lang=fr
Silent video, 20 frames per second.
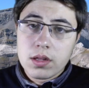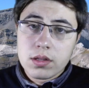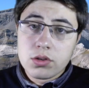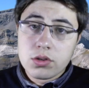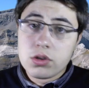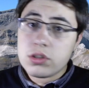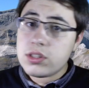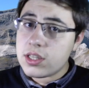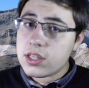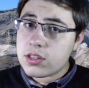
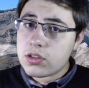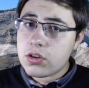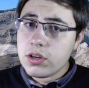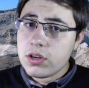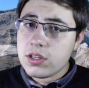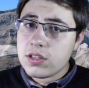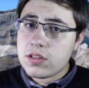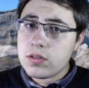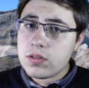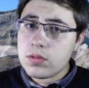De cette
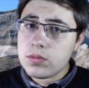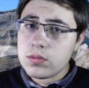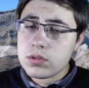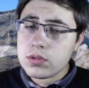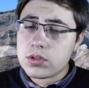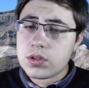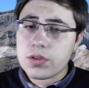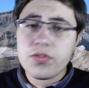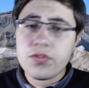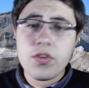collision
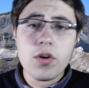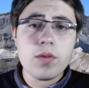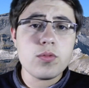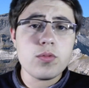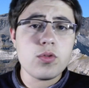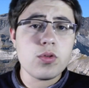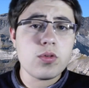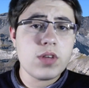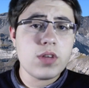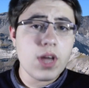se forme
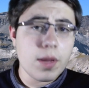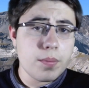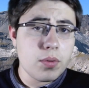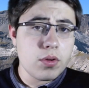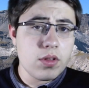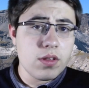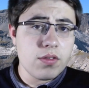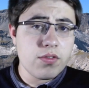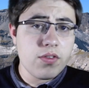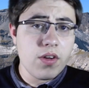du
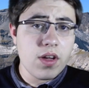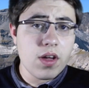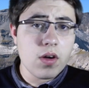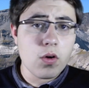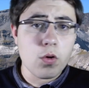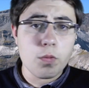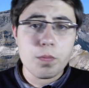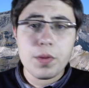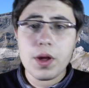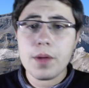Carbonifère
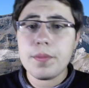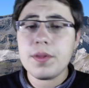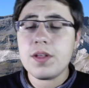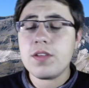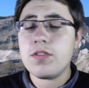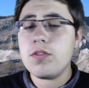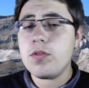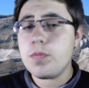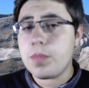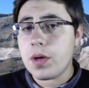au Permien
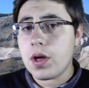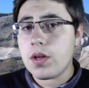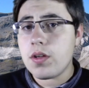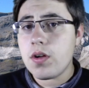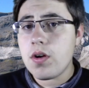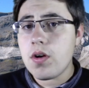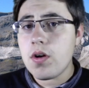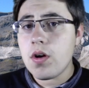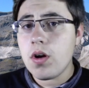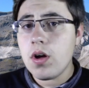
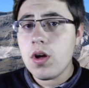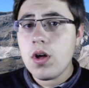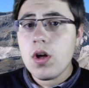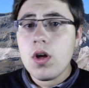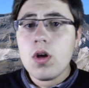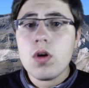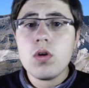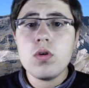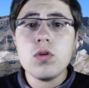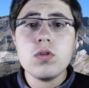supérieur
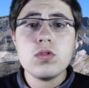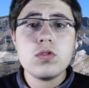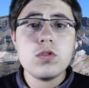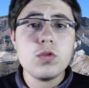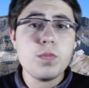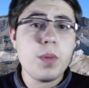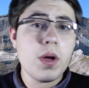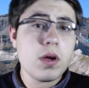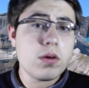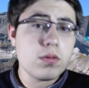le
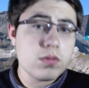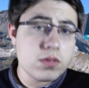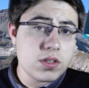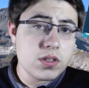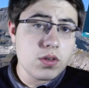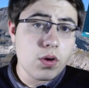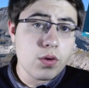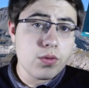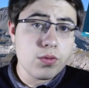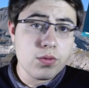
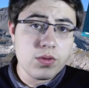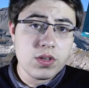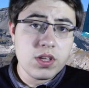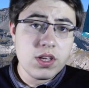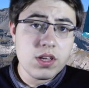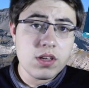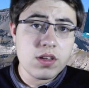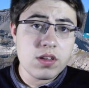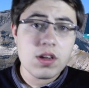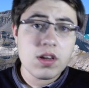supercontinent
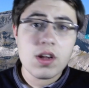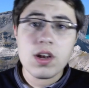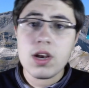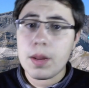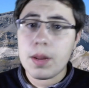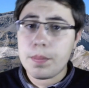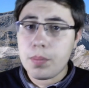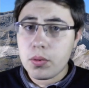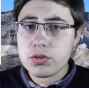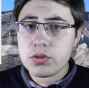unique,
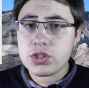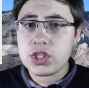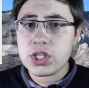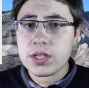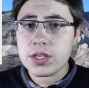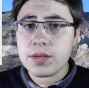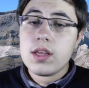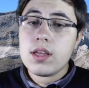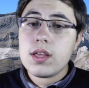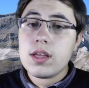la
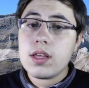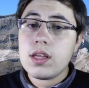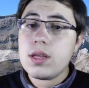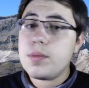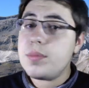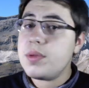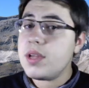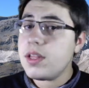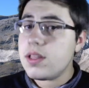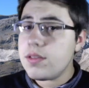Pangée,
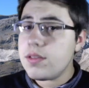et bien